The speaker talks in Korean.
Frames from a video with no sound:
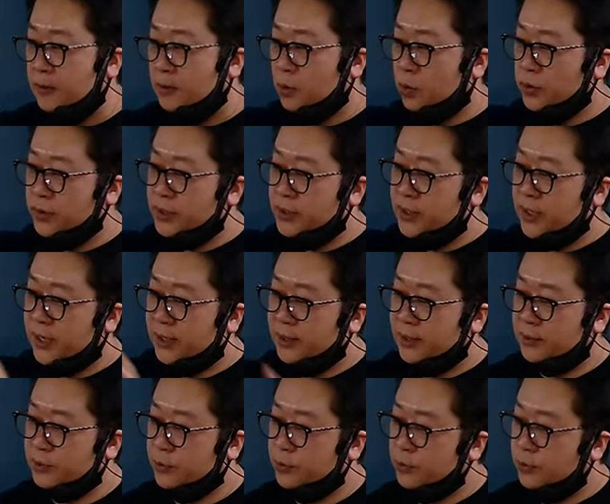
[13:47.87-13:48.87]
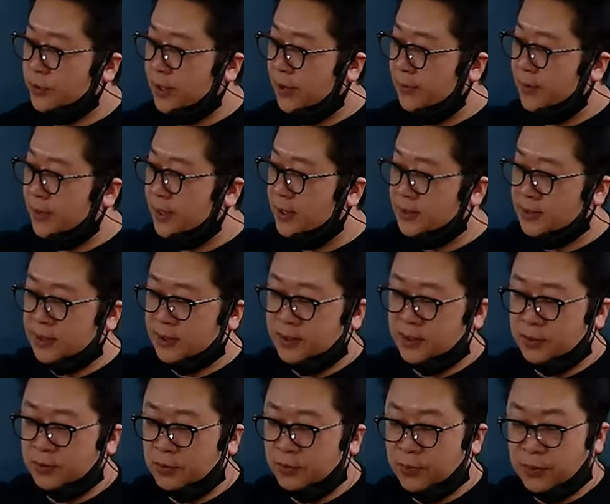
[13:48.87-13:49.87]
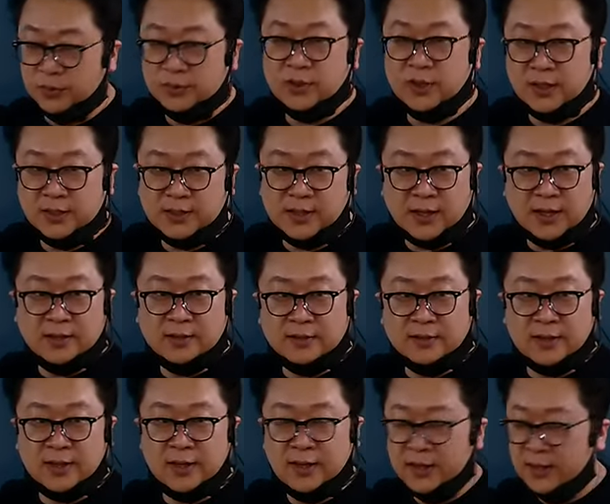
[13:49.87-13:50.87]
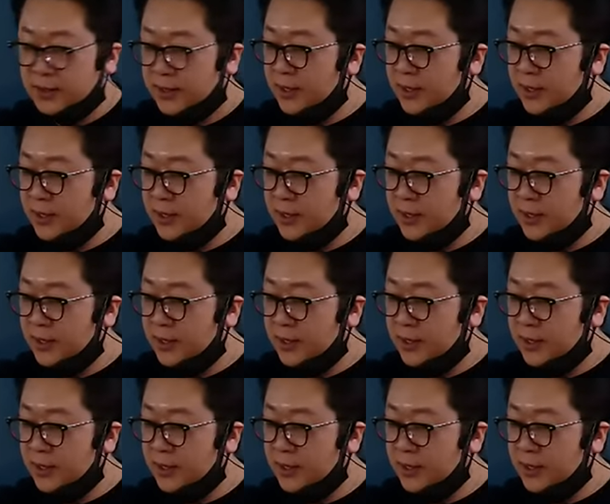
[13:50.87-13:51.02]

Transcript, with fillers: 도시 안에서도 개발할 땅이 있고 보전할 땅이 있는데